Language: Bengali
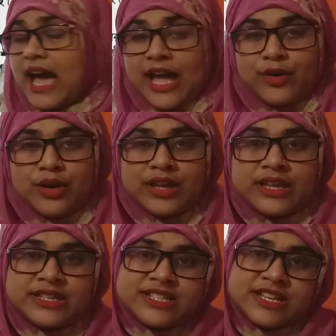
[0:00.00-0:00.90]
আরও
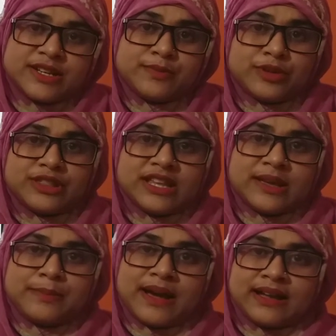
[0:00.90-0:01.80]
কিসের মধ্যে
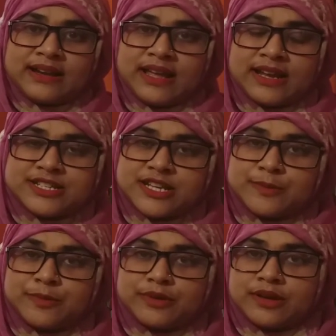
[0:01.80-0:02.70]
বাংলার
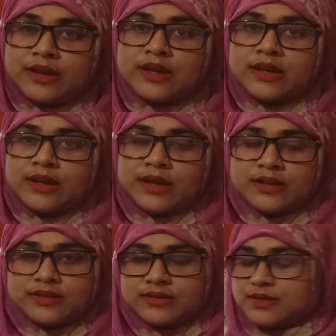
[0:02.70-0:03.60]
শিল্প
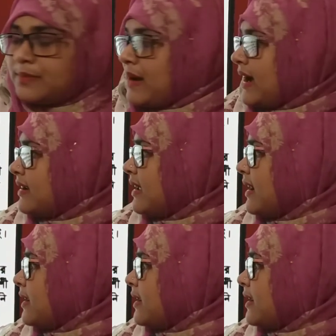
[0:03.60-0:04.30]
বাংলার